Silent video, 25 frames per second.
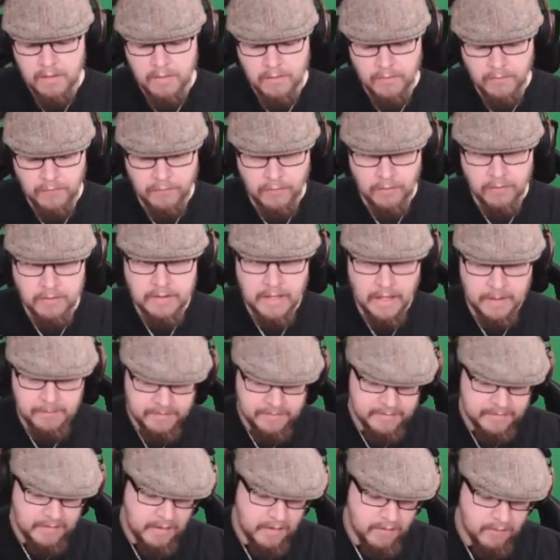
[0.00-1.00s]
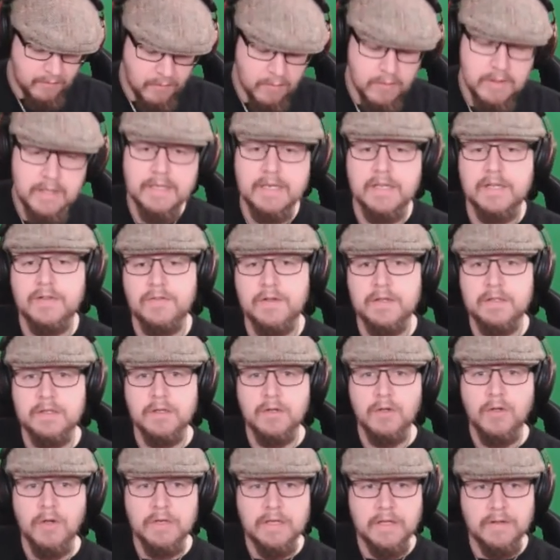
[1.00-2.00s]
von Gamestar, wo ihr das
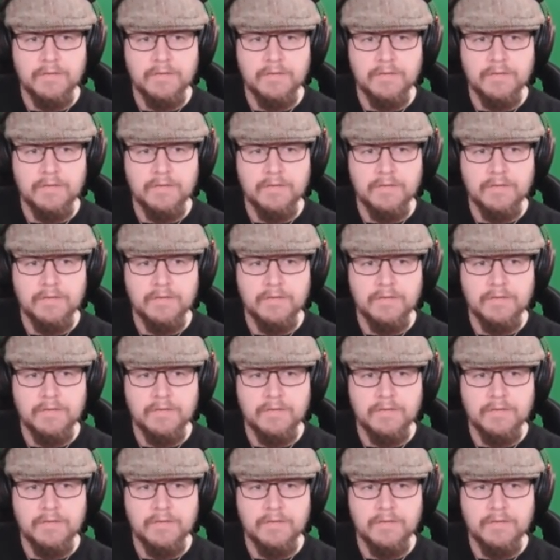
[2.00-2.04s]
finden könnt.